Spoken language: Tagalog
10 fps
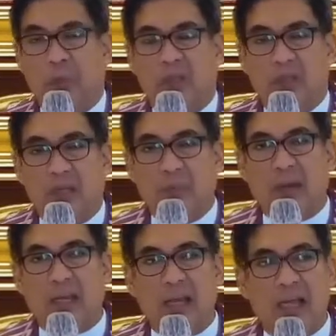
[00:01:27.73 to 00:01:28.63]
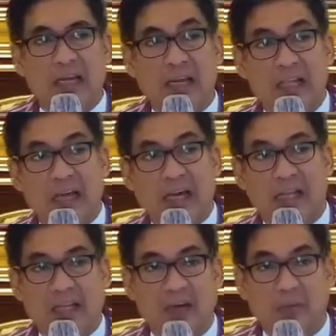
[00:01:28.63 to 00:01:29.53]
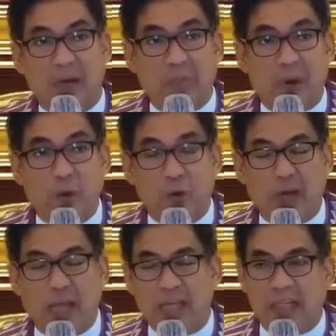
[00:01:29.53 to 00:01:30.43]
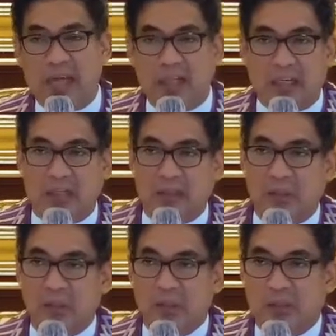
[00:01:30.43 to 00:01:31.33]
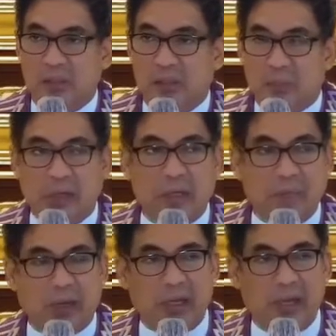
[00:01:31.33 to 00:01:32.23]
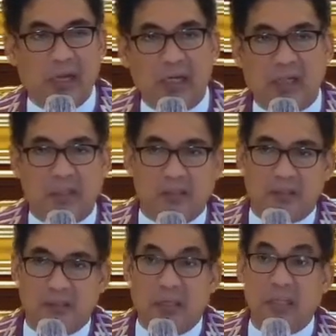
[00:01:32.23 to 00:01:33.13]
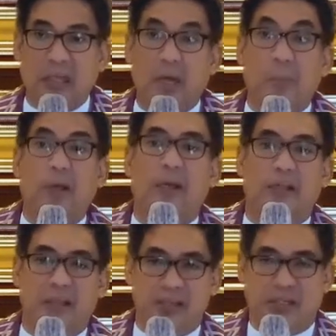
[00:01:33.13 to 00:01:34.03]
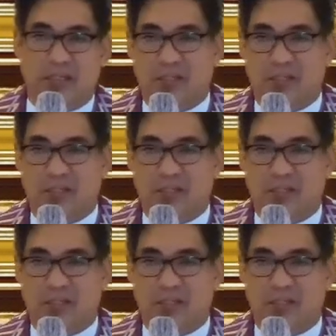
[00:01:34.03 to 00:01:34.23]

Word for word: ipakilala ng daratang, makapaunayang datang, bang ipakilala, ing tagapagligtas.